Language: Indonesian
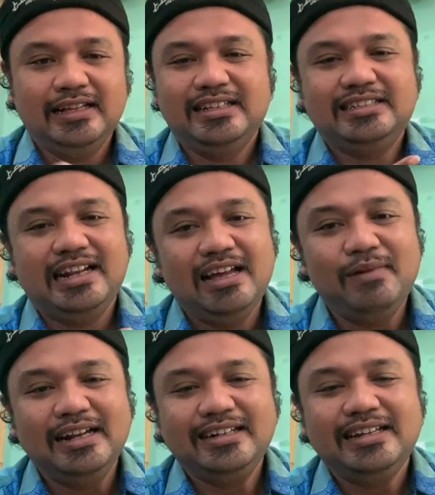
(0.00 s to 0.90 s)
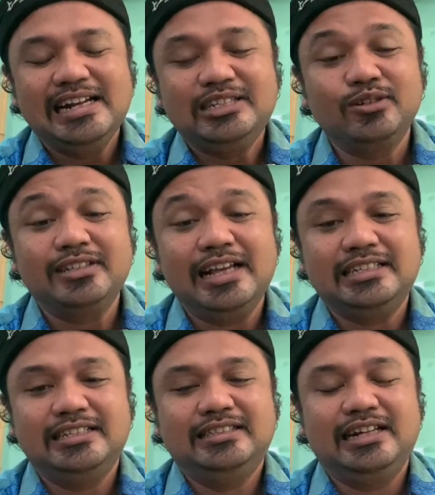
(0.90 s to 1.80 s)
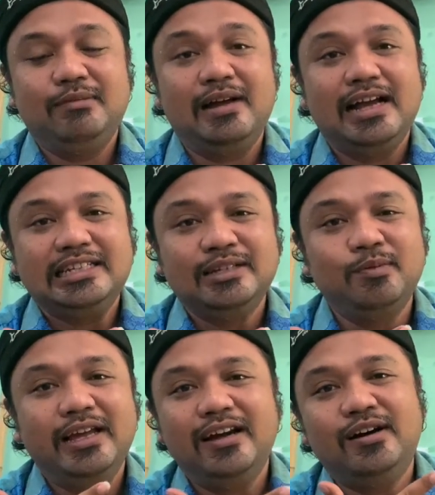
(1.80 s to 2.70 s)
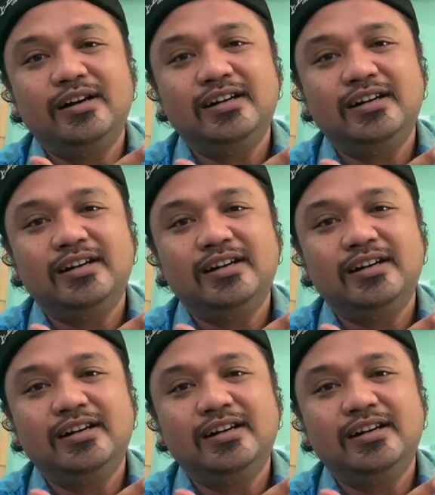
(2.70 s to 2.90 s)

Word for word: Selamat dan sukses. Terima kasih Bu Eko.